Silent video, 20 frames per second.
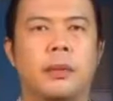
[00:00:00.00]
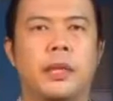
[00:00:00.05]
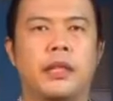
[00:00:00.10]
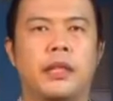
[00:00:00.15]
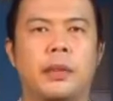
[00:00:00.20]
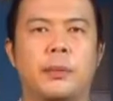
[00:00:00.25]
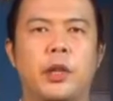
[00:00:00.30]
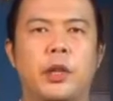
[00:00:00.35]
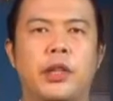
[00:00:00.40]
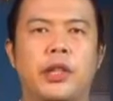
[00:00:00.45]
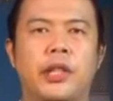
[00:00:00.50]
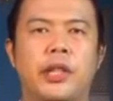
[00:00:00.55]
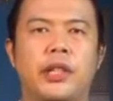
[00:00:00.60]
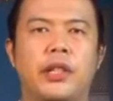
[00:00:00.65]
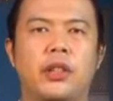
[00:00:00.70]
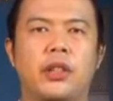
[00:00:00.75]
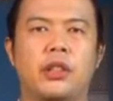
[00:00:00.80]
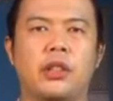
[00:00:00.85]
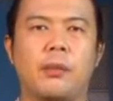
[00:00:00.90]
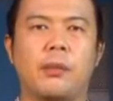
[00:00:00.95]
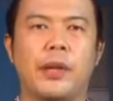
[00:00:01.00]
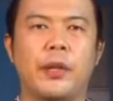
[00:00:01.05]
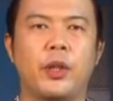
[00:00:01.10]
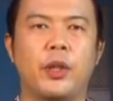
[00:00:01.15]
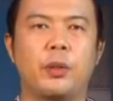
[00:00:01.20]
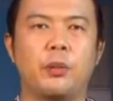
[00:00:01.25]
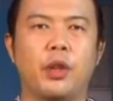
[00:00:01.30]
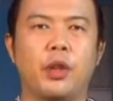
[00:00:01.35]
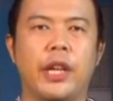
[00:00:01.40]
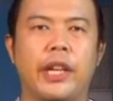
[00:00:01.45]
Partai politik di Kota
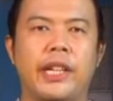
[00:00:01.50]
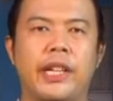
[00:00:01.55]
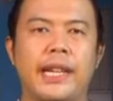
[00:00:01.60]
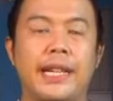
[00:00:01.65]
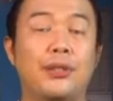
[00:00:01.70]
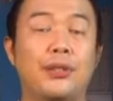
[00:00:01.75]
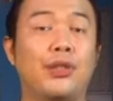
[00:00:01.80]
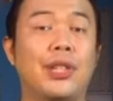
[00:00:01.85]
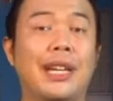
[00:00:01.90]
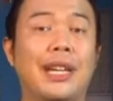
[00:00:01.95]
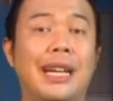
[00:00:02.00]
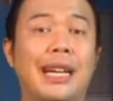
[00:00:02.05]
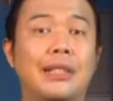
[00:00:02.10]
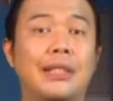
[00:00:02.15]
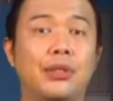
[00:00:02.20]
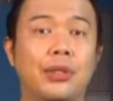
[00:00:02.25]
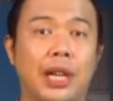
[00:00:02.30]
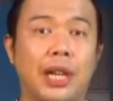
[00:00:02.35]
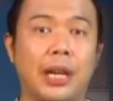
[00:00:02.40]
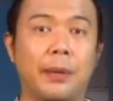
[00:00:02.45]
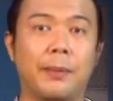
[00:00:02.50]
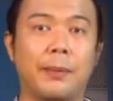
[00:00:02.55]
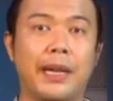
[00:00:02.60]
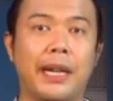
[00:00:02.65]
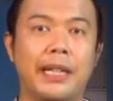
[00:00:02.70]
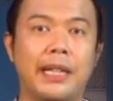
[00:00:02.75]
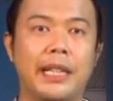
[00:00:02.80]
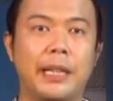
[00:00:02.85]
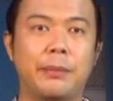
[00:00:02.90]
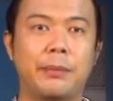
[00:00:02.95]
Madiun mulai ancang-ancang
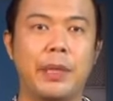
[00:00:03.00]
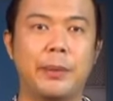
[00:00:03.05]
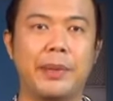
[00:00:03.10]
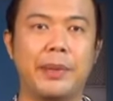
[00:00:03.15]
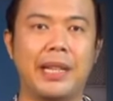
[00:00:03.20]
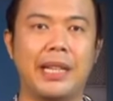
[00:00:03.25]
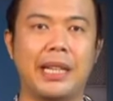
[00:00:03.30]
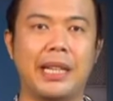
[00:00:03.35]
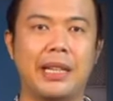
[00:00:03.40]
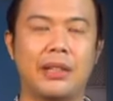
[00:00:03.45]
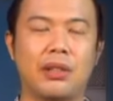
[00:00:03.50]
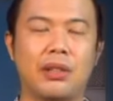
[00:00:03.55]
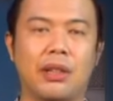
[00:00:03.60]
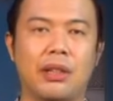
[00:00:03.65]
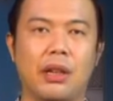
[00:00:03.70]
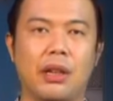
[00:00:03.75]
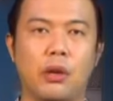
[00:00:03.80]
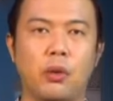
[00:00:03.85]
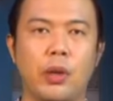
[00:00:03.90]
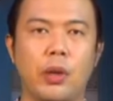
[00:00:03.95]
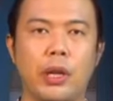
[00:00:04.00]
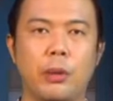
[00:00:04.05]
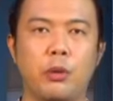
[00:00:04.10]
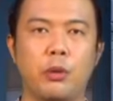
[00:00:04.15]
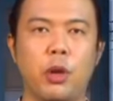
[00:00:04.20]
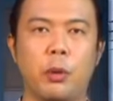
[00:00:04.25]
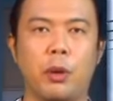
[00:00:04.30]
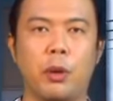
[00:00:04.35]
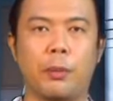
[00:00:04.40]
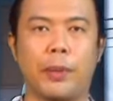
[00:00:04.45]
menghadapi Pilkada Serentak
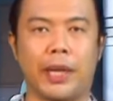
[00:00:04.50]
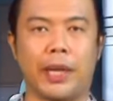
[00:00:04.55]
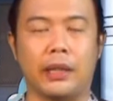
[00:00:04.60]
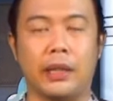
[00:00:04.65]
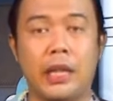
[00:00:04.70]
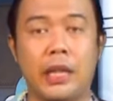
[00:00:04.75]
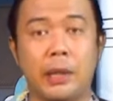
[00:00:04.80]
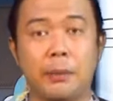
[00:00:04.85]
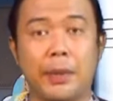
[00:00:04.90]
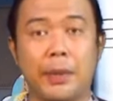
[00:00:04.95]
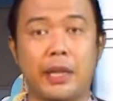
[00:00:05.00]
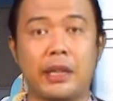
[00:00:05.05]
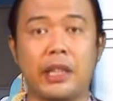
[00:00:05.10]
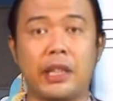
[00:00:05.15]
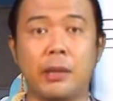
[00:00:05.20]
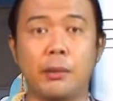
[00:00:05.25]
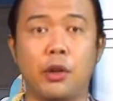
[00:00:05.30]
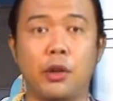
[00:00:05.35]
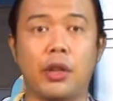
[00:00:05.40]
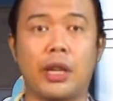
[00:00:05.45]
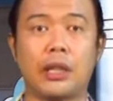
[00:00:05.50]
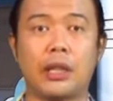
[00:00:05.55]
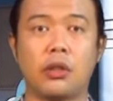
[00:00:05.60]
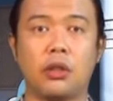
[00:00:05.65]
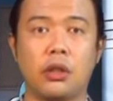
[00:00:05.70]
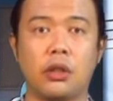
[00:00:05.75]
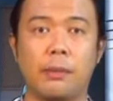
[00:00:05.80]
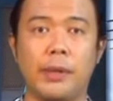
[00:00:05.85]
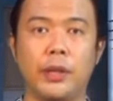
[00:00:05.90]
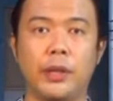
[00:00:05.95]
2024. Partai Demokrat
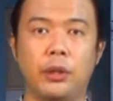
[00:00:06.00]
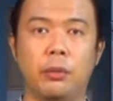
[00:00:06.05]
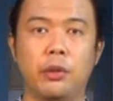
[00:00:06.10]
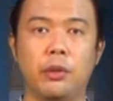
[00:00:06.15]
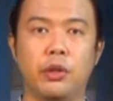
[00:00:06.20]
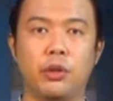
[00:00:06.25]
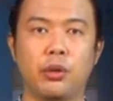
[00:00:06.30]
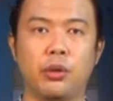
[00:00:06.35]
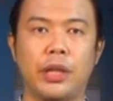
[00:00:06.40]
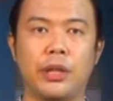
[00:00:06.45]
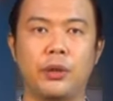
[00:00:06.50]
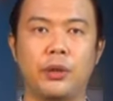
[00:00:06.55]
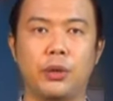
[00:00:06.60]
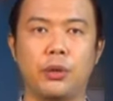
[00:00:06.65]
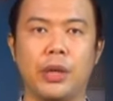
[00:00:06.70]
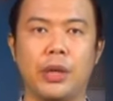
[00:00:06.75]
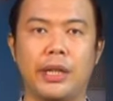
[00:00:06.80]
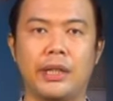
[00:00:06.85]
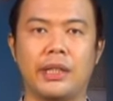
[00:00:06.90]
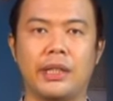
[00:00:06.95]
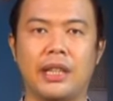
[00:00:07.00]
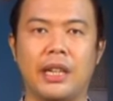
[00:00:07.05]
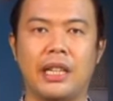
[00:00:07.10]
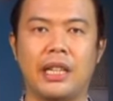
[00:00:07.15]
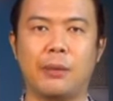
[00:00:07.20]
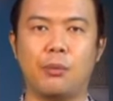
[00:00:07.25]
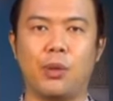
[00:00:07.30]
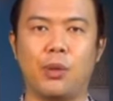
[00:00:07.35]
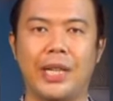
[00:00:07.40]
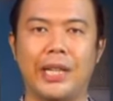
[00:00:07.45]
Kota Madiun menunjukkan dukungannya
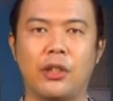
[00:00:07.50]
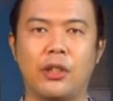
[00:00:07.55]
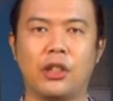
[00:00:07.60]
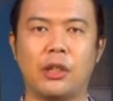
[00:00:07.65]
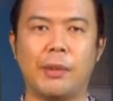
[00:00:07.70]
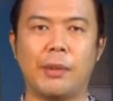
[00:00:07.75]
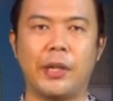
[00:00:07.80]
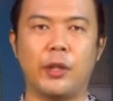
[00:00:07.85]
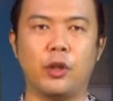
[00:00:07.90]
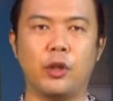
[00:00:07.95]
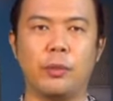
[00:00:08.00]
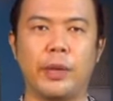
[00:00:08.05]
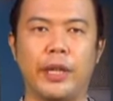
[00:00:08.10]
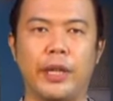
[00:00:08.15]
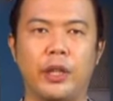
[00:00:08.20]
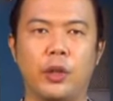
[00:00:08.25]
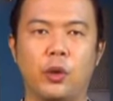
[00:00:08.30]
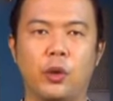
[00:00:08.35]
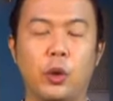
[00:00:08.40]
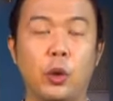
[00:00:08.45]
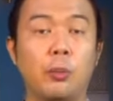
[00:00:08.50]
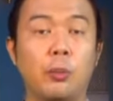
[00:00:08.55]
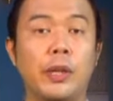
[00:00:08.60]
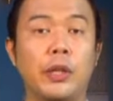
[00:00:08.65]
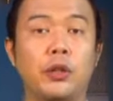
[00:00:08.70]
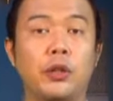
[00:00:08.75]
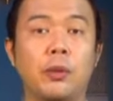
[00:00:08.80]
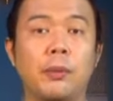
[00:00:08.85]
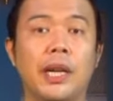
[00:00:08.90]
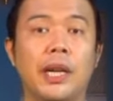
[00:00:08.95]
terhadap Wali Kota Madiun Maidi untuk
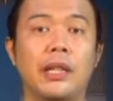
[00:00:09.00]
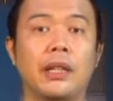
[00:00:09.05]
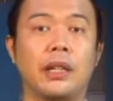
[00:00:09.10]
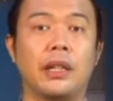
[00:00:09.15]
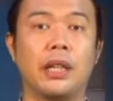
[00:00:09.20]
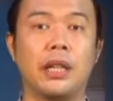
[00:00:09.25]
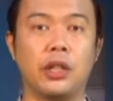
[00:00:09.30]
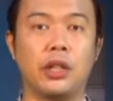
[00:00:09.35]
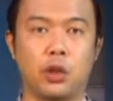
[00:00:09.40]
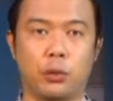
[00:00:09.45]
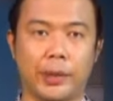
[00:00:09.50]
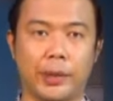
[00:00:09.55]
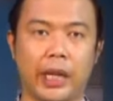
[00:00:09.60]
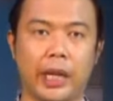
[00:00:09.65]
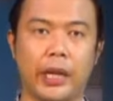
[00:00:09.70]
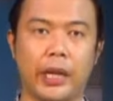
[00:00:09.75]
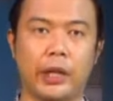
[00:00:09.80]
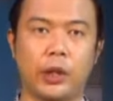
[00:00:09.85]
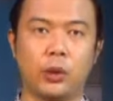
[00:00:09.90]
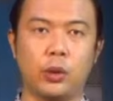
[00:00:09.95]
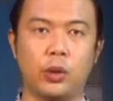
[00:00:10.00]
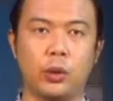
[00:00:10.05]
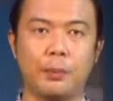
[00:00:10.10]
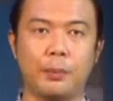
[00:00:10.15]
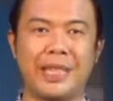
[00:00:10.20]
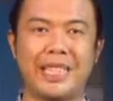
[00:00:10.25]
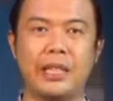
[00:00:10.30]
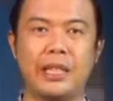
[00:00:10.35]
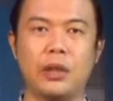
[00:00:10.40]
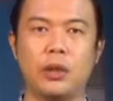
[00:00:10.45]
maju ke Bali. Sementara itu,
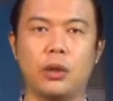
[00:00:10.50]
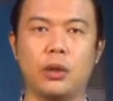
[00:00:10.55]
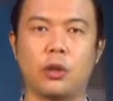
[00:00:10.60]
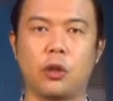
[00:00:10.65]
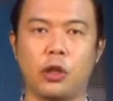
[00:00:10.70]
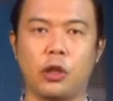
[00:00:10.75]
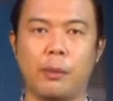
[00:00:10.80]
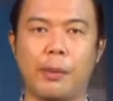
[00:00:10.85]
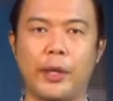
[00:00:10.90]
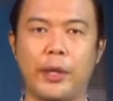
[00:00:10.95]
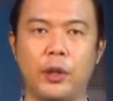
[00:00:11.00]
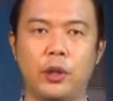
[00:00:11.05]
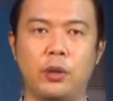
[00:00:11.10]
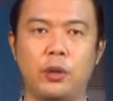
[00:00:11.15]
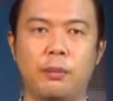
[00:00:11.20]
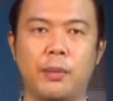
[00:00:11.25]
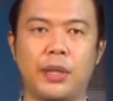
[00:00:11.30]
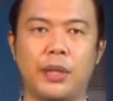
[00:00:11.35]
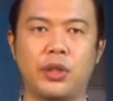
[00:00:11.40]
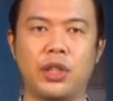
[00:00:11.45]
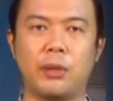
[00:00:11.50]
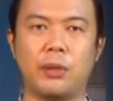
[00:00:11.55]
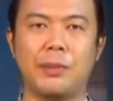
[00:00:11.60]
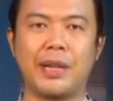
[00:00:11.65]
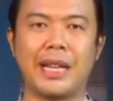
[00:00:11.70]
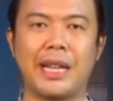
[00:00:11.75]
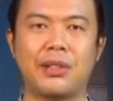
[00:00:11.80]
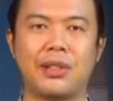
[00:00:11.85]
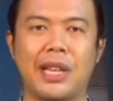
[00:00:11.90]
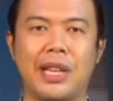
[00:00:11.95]
Perindo Kota Madiun masih
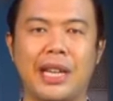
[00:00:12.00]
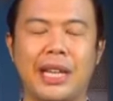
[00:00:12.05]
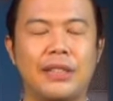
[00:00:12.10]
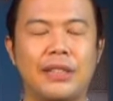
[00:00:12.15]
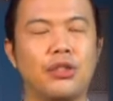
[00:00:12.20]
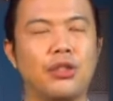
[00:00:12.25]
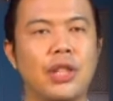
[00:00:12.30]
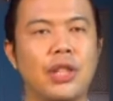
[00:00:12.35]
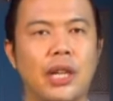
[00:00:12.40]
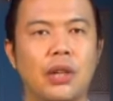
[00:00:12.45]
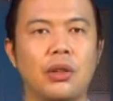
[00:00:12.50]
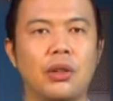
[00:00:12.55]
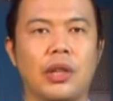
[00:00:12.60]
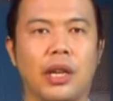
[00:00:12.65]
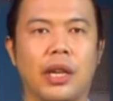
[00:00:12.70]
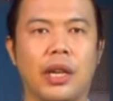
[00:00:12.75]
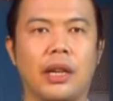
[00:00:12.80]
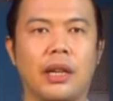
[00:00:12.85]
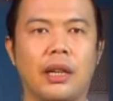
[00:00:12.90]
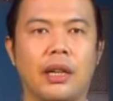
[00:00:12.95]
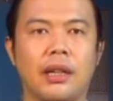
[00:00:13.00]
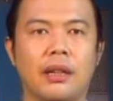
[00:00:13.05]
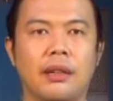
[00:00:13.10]
merahasiakan jagonya.